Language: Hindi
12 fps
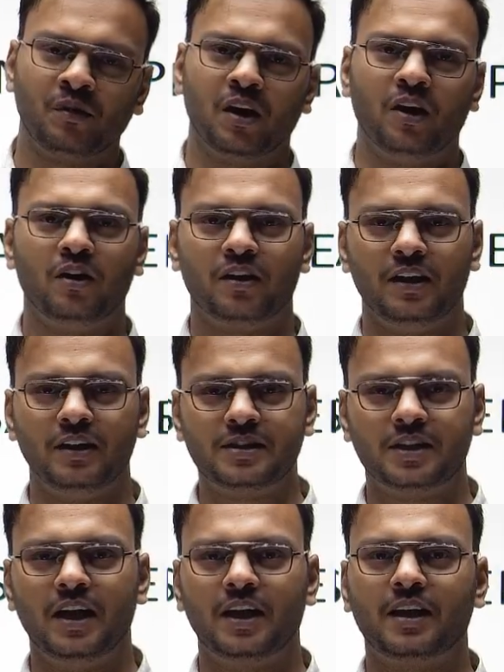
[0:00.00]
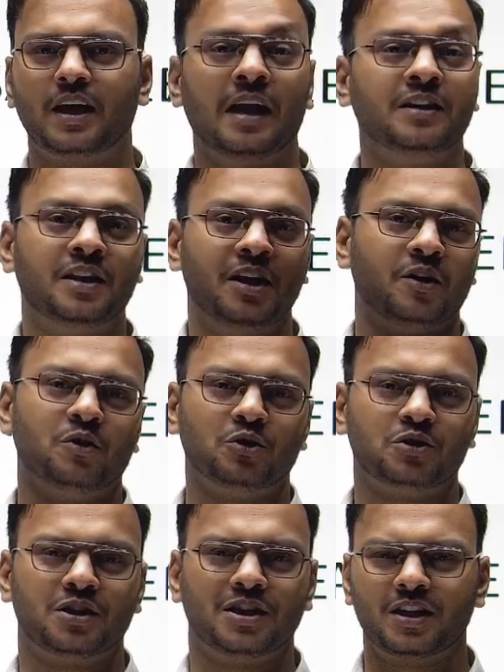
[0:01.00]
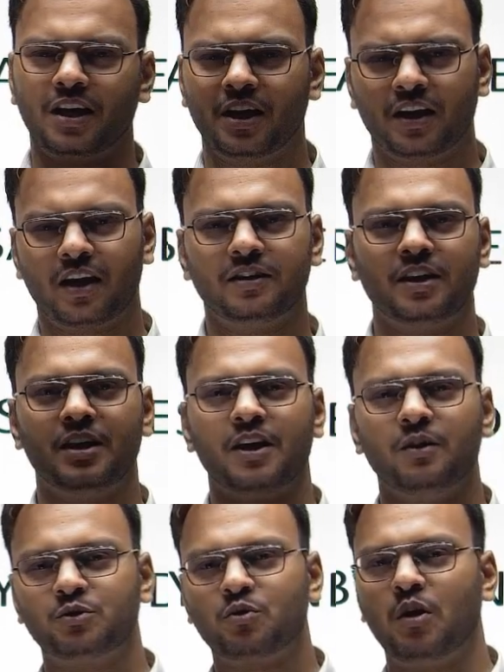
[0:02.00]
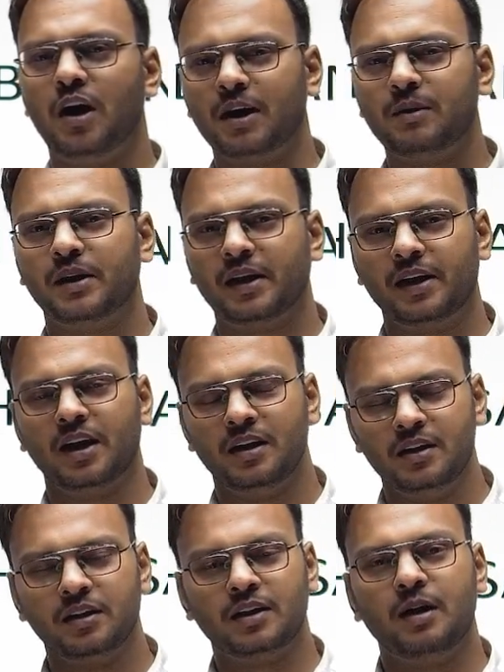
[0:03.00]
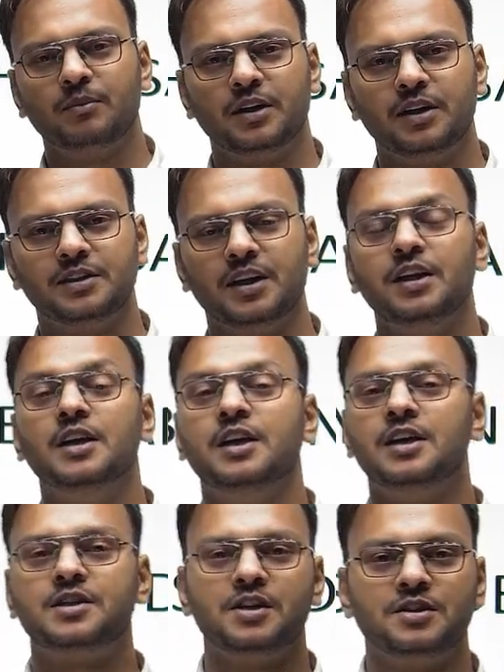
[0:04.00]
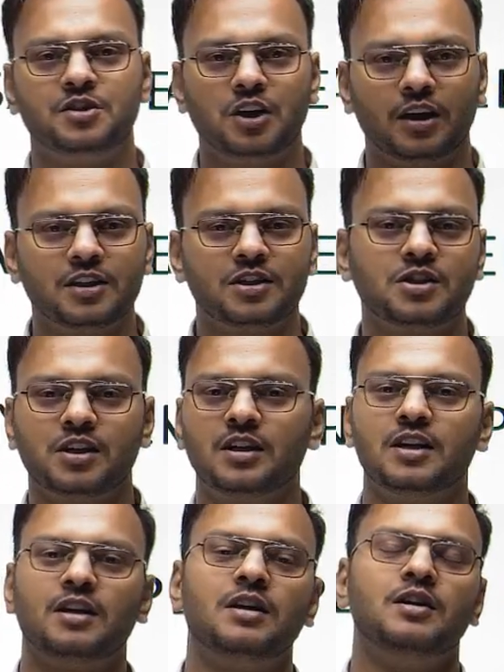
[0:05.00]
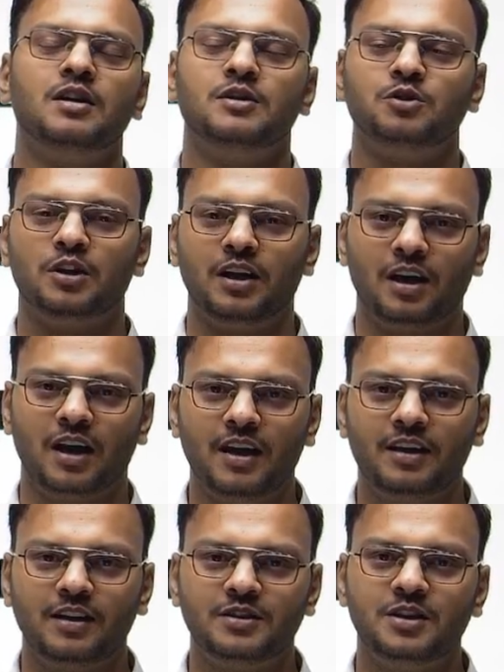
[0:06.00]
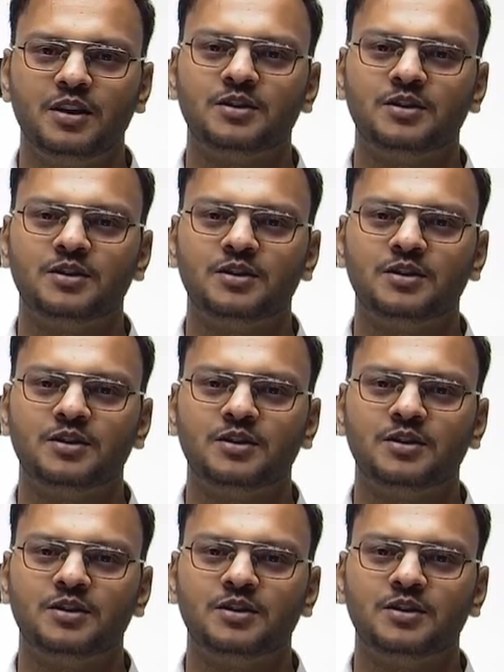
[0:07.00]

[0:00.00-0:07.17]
और इस एक क्रांति को जो शिक्षा की क्रांति है उसको आगे बढ़ाने का काम कीजिए इसे ज्यादा से ज्यादा जो है लाइक कीजिए